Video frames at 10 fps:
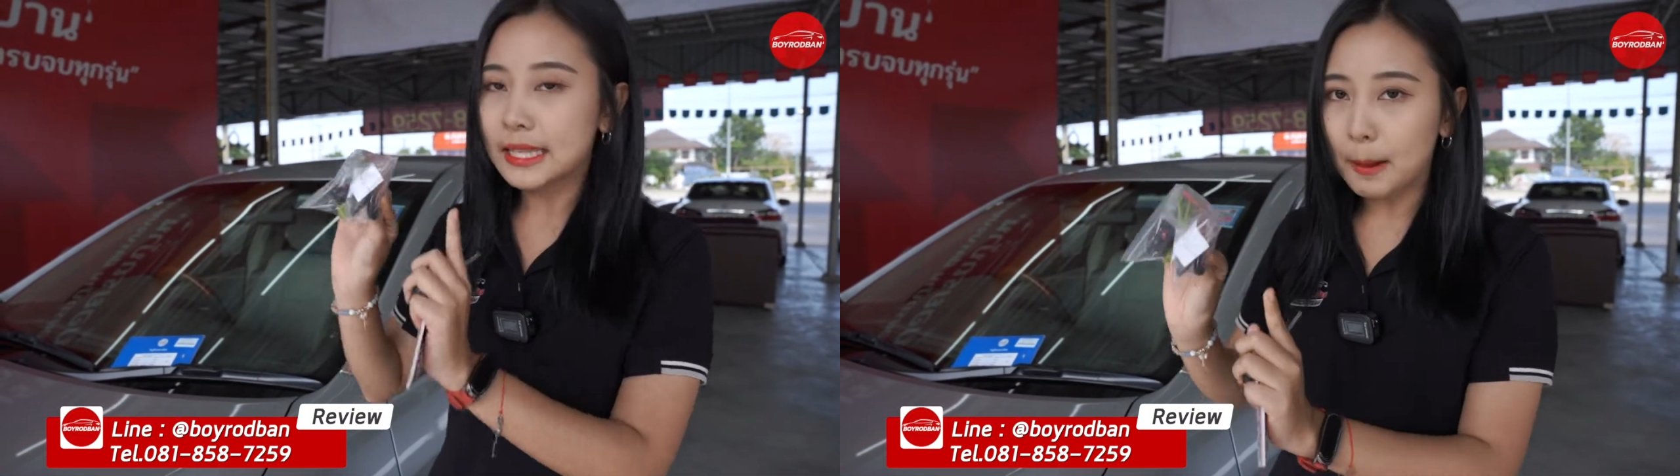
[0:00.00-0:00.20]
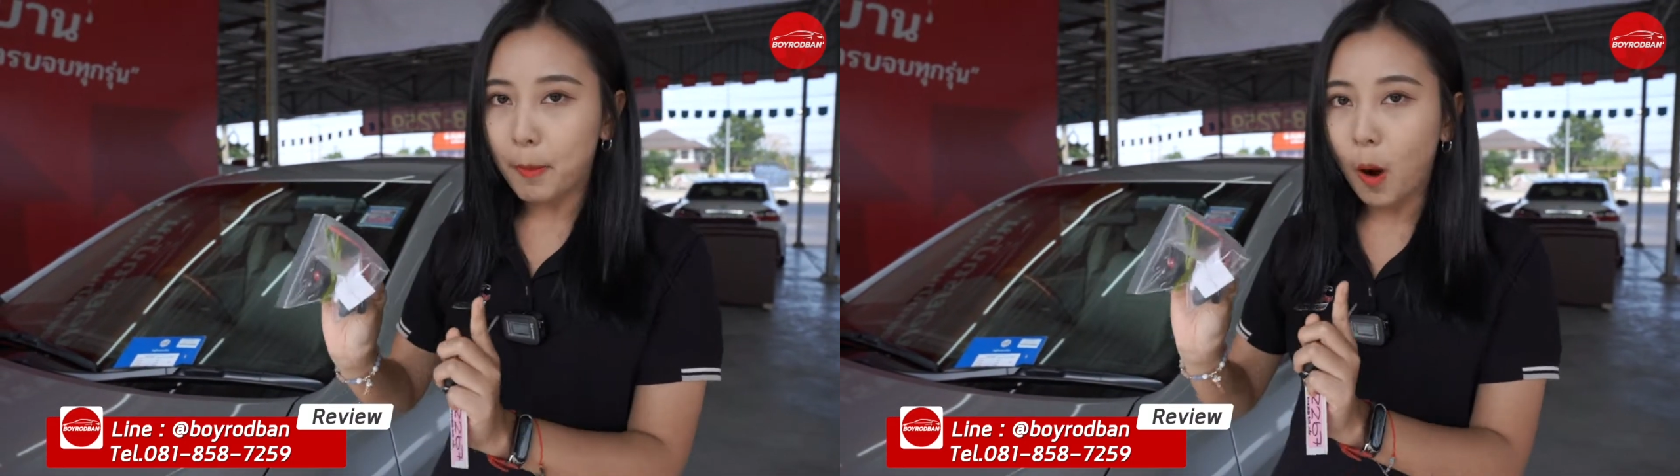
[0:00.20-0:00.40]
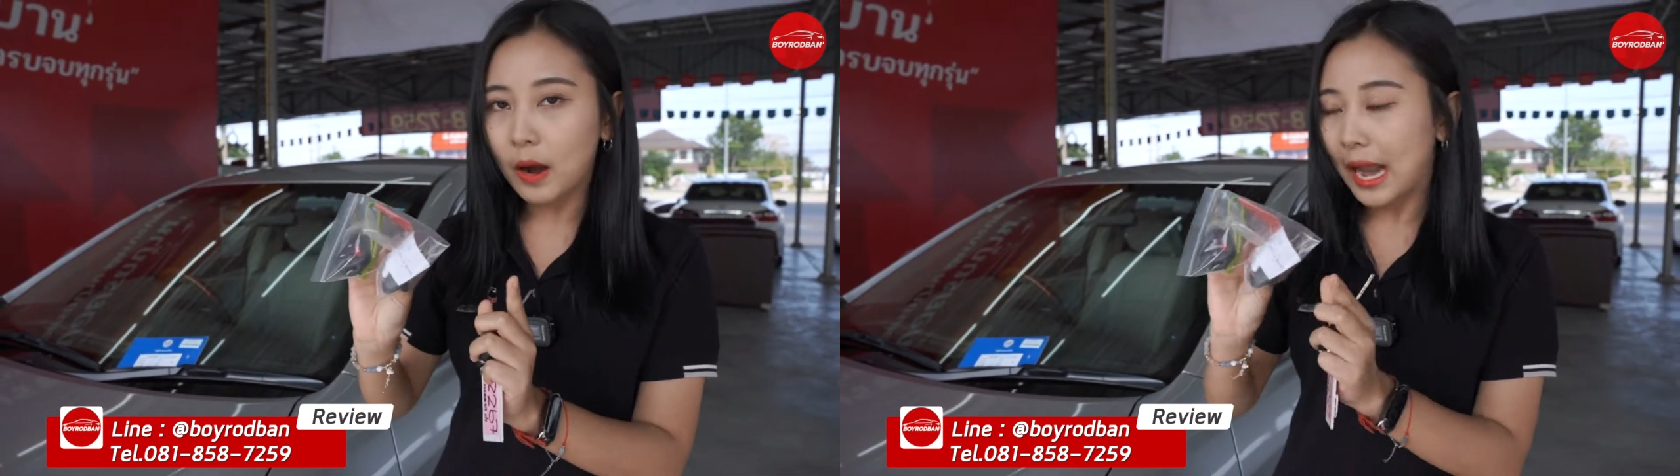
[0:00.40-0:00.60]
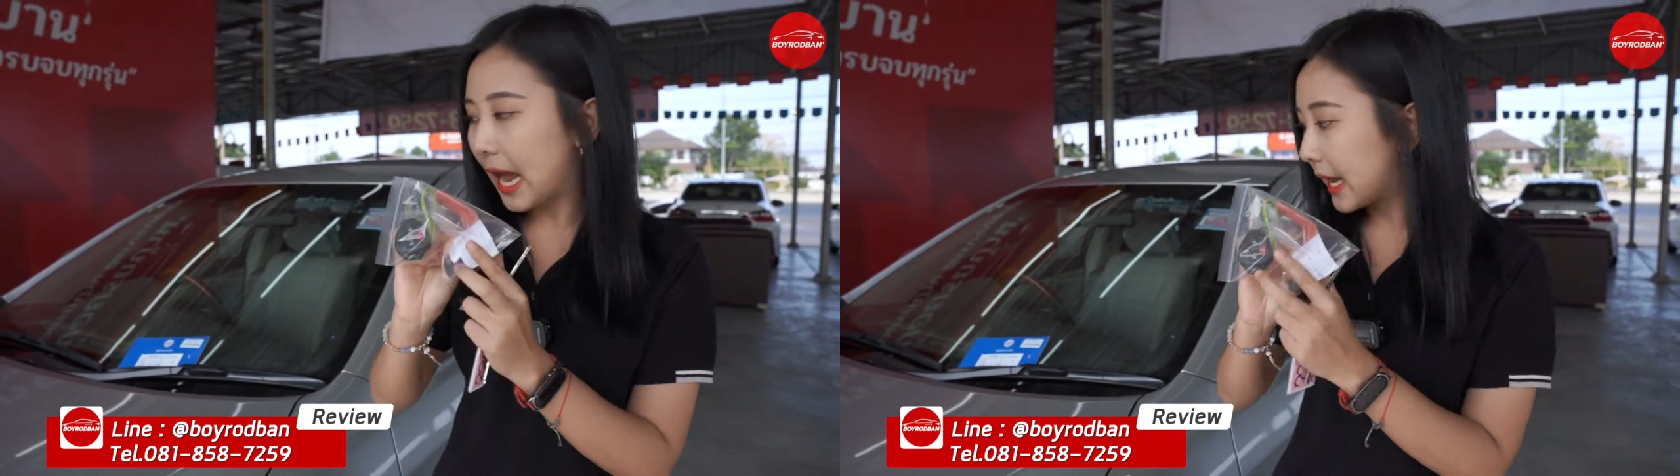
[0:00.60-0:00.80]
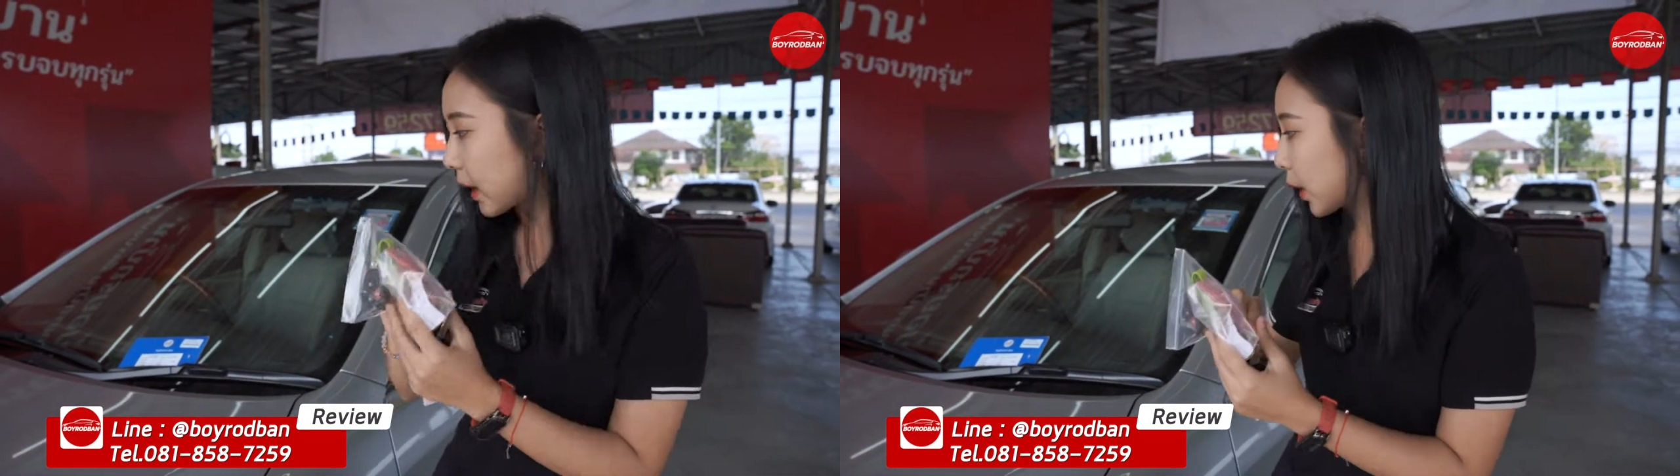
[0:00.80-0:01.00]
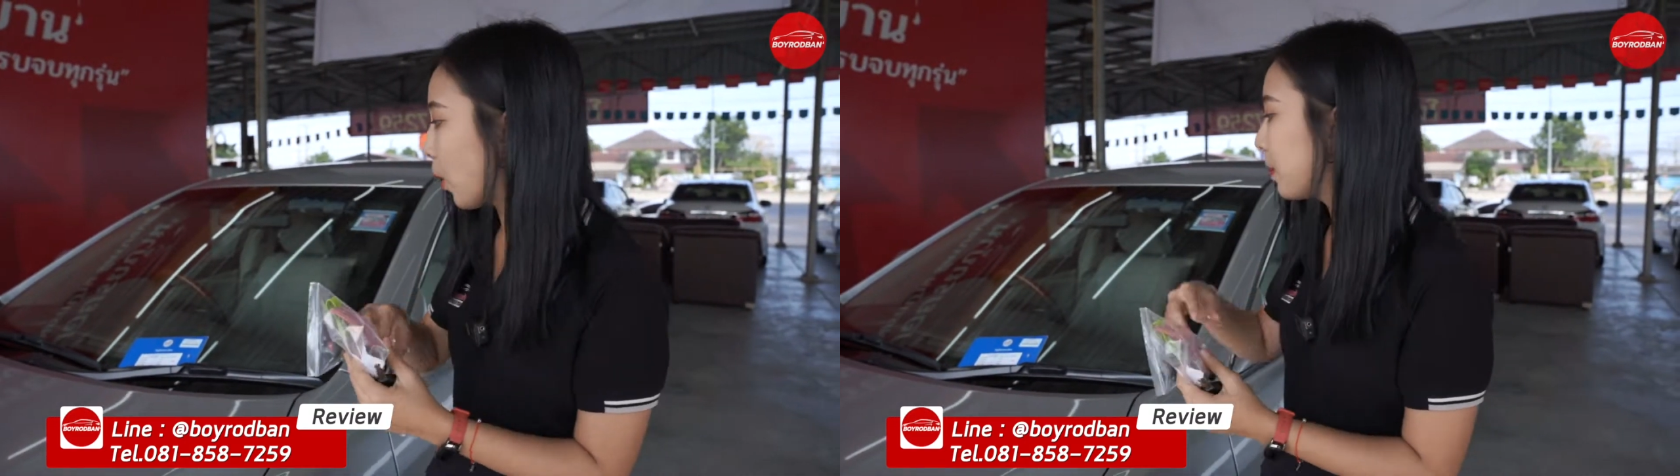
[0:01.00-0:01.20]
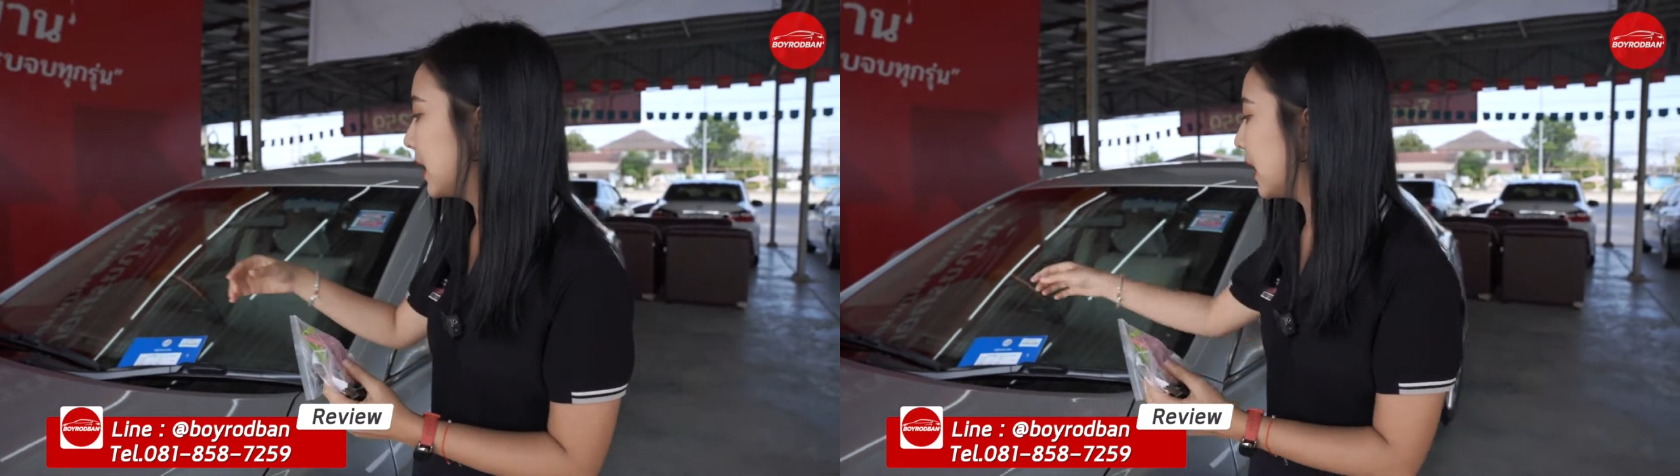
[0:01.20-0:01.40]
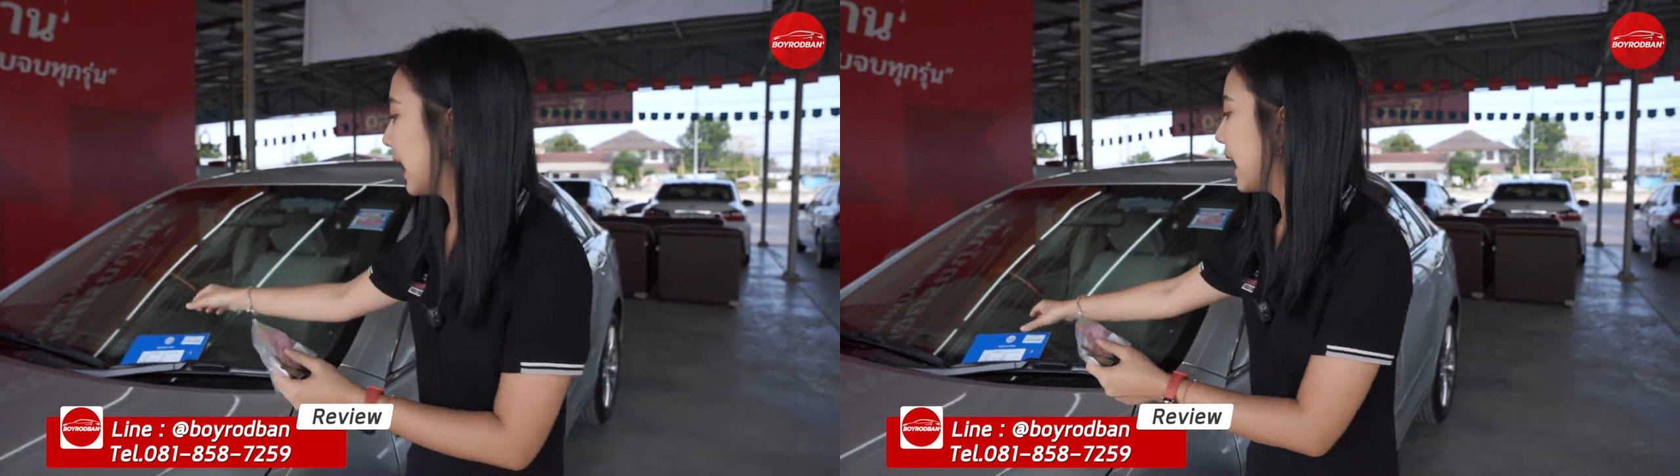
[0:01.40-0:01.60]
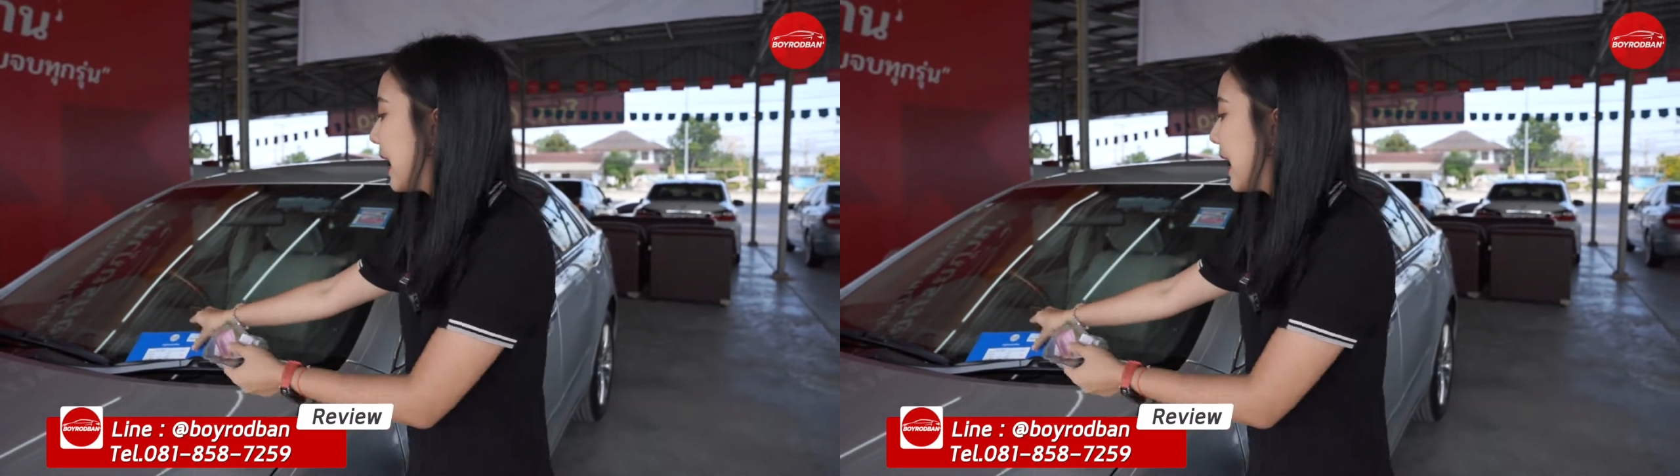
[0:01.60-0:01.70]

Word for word: ซัพพอร์ตให้ครบเลย